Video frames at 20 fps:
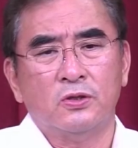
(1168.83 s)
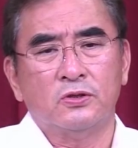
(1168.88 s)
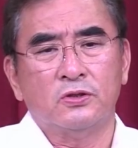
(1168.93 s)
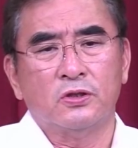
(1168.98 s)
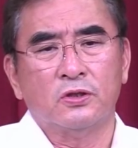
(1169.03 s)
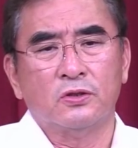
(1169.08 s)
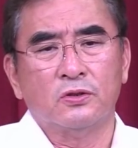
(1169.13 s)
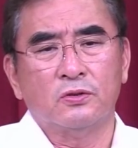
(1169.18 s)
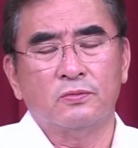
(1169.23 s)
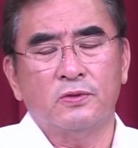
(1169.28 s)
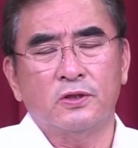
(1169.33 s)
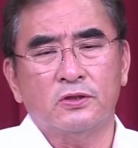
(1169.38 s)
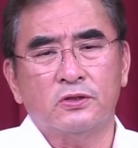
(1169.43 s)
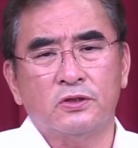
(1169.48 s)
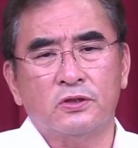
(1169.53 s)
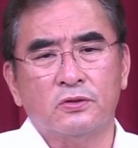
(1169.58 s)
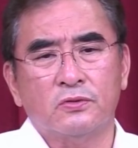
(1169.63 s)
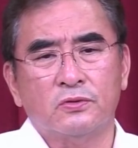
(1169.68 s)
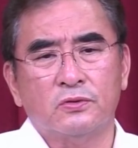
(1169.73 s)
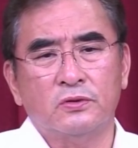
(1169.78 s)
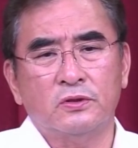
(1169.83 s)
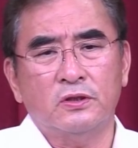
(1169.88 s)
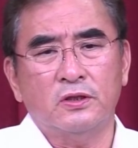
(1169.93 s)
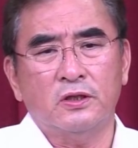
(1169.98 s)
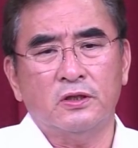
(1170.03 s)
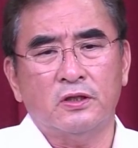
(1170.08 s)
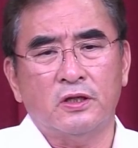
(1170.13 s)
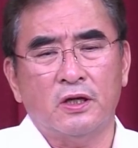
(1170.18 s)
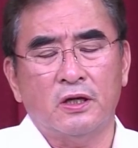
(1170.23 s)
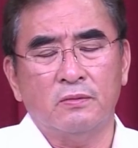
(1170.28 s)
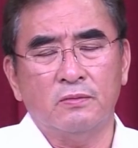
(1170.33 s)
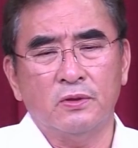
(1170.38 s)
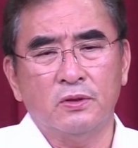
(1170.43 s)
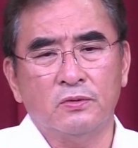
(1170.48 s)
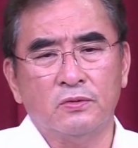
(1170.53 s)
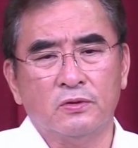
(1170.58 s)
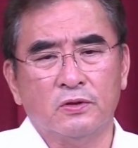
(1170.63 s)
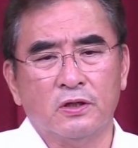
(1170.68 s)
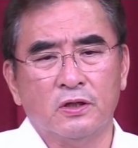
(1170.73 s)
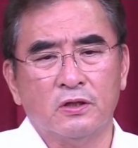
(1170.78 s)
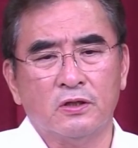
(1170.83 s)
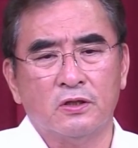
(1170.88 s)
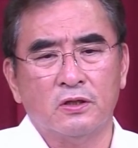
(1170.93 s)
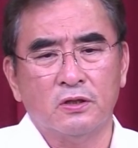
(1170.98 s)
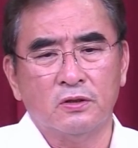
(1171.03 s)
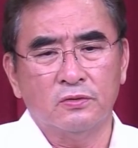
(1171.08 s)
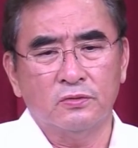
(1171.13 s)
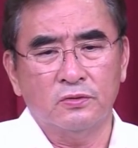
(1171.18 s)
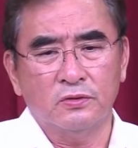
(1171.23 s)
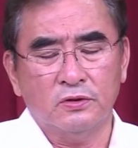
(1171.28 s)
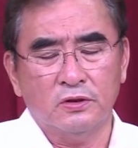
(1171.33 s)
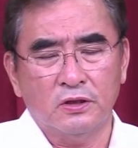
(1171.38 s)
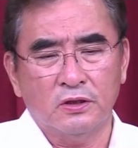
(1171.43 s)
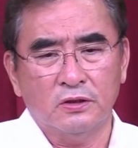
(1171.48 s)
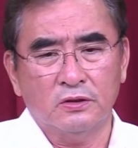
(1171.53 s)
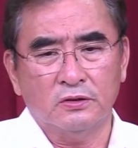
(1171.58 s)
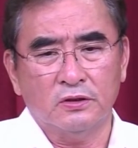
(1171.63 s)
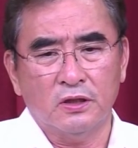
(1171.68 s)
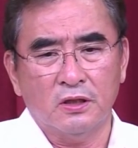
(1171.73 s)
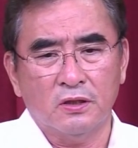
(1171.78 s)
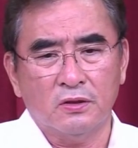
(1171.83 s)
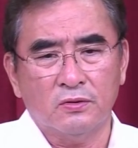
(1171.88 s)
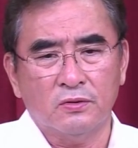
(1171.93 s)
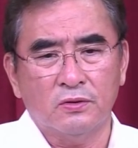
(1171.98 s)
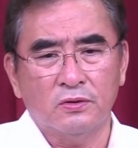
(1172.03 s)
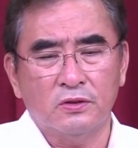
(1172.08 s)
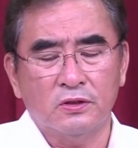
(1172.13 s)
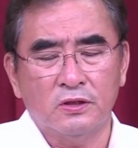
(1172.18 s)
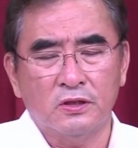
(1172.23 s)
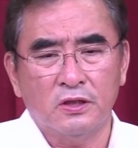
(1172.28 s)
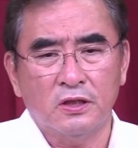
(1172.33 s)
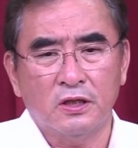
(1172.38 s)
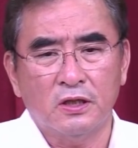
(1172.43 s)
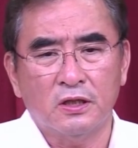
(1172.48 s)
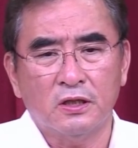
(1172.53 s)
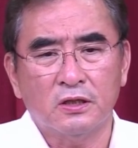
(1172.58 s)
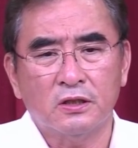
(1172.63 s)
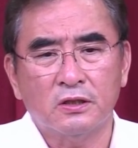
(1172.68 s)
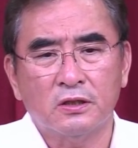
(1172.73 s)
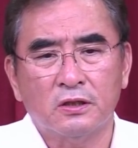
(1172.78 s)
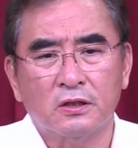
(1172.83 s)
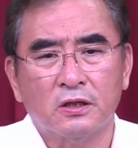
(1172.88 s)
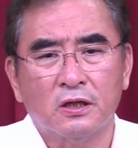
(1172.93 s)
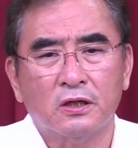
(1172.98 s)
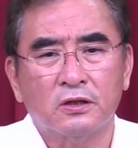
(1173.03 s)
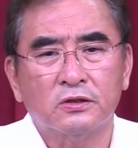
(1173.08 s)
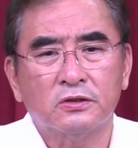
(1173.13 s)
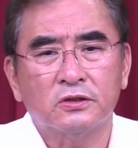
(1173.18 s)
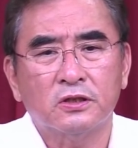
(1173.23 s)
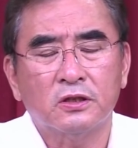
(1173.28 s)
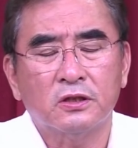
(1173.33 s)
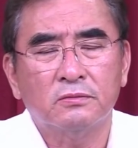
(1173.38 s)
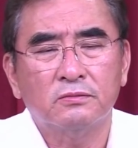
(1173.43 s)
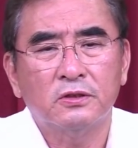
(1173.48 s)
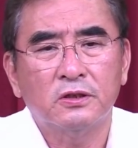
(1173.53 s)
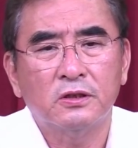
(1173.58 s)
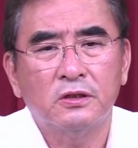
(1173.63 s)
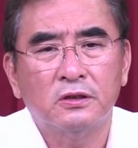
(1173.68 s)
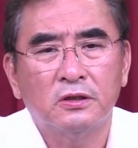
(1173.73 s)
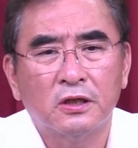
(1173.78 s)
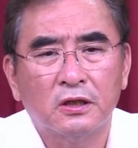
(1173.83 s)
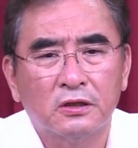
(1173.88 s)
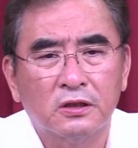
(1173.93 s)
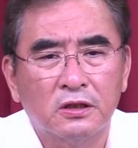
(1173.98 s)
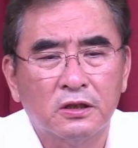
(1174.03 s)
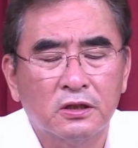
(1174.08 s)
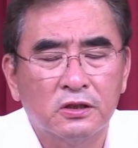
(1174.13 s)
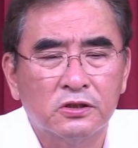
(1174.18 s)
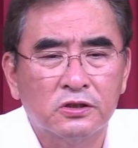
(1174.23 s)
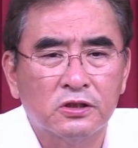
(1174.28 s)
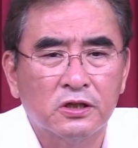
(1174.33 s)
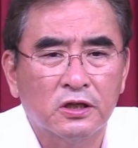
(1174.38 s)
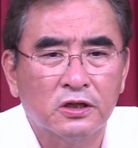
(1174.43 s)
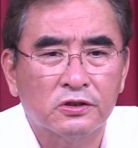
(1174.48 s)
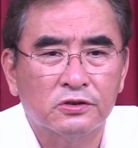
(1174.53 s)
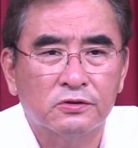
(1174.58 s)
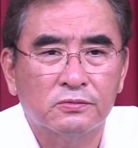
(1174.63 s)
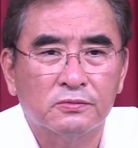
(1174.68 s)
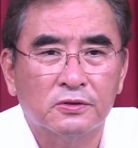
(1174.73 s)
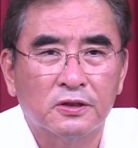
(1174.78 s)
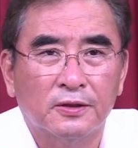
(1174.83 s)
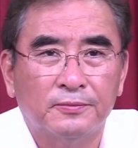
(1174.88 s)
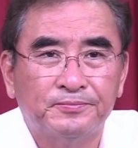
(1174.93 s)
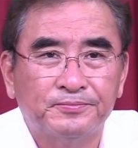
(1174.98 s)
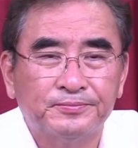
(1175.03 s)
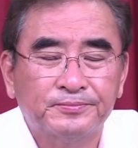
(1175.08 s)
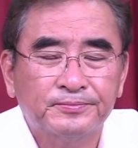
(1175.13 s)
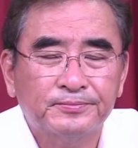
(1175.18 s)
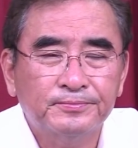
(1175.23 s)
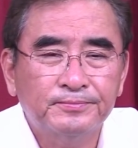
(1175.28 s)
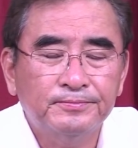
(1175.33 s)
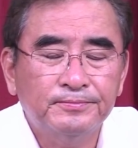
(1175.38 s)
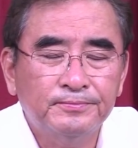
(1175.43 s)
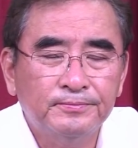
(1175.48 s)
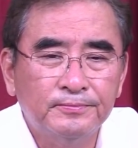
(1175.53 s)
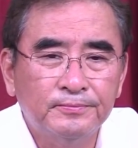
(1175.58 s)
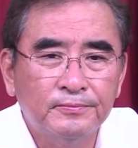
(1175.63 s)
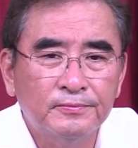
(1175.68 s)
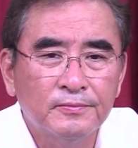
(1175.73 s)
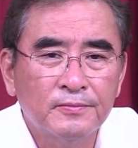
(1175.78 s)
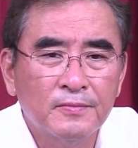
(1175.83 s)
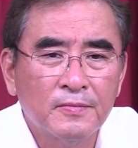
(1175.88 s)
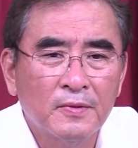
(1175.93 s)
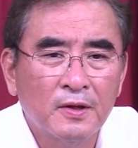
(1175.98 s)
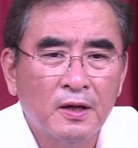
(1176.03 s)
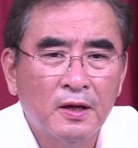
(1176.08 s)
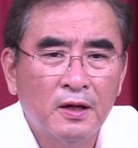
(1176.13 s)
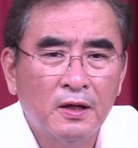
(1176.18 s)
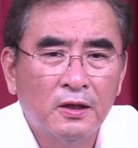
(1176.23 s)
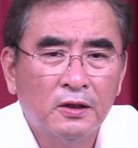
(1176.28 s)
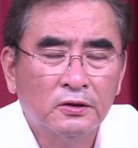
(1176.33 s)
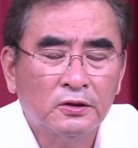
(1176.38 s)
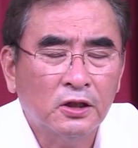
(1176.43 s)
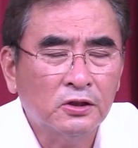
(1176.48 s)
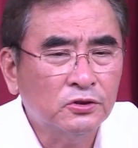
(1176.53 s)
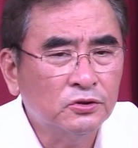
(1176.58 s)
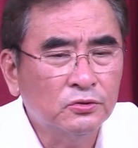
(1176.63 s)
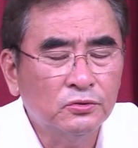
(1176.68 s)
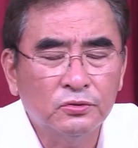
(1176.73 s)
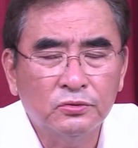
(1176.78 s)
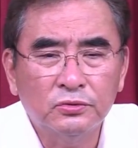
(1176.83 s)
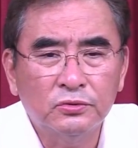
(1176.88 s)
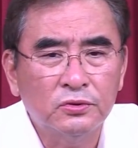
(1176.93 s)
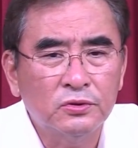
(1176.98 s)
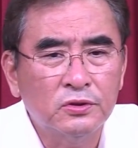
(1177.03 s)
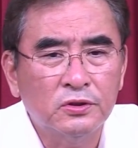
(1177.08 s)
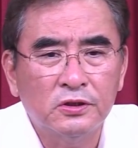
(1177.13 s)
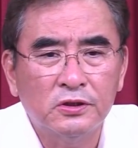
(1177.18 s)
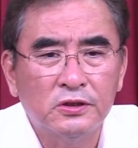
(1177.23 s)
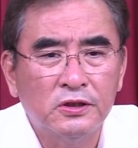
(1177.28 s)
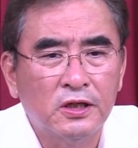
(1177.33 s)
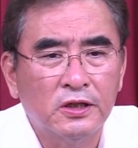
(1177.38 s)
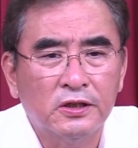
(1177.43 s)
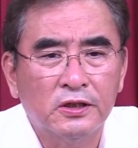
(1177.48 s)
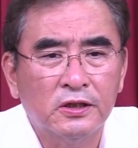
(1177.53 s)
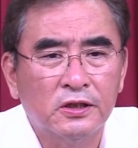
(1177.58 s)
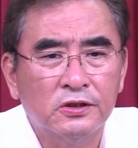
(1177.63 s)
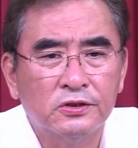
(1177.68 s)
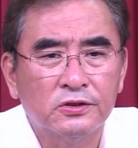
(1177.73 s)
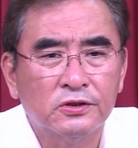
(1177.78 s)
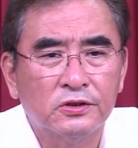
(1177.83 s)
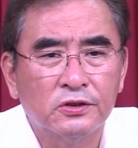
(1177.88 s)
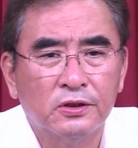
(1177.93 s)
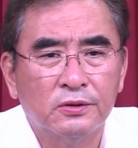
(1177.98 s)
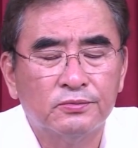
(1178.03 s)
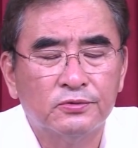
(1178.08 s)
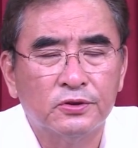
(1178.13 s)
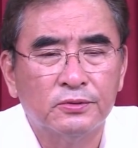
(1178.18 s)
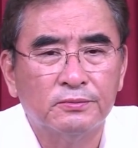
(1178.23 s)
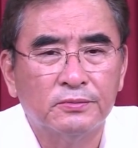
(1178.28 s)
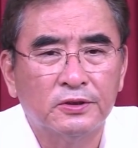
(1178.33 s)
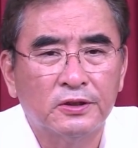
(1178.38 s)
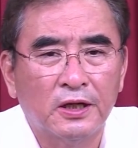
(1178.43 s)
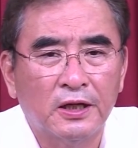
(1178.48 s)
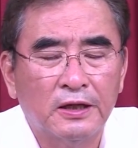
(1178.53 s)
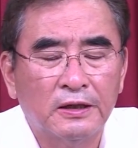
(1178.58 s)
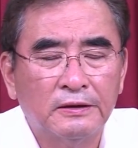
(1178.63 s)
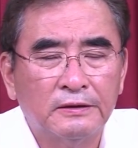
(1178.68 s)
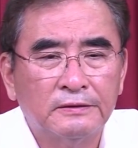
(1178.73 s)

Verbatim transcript: 1919년에 대한민국이 건국되었다고 이야기를 하는 사람들이 나타나기 시작했습니다. 당신 누구도 그런 이야기를 한 적이 없습니다.